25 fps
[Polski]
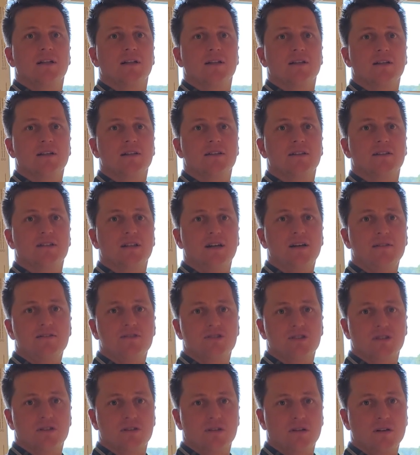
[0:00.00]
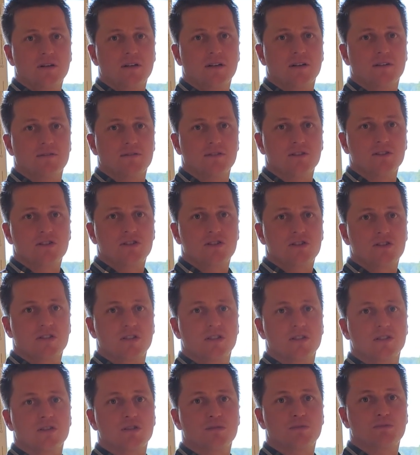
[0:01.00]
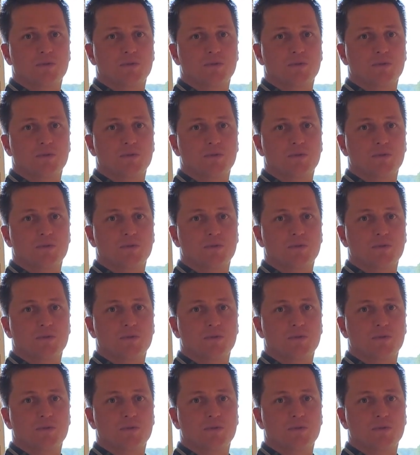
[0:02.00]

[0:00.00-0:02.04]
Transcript: jest zawsze trochę wyższy niż